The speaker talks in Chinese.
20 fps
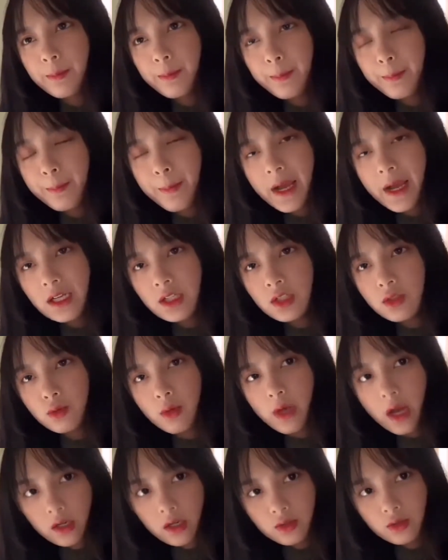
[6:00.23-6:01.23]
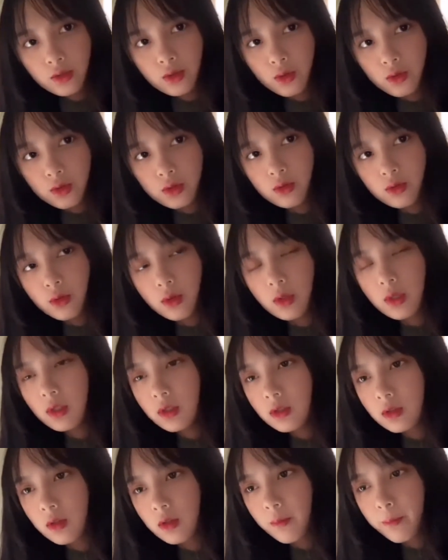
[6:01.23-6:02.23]
八十多还是九十多，
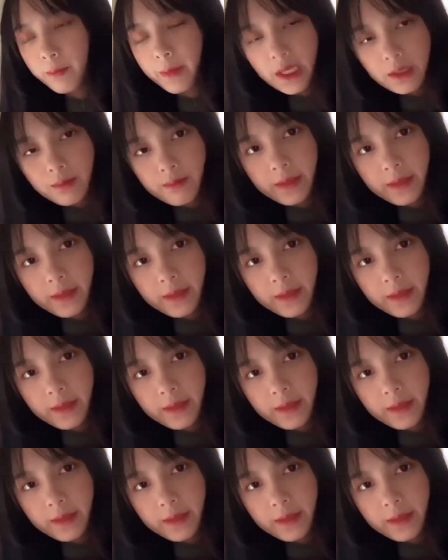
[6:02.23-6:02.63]
没没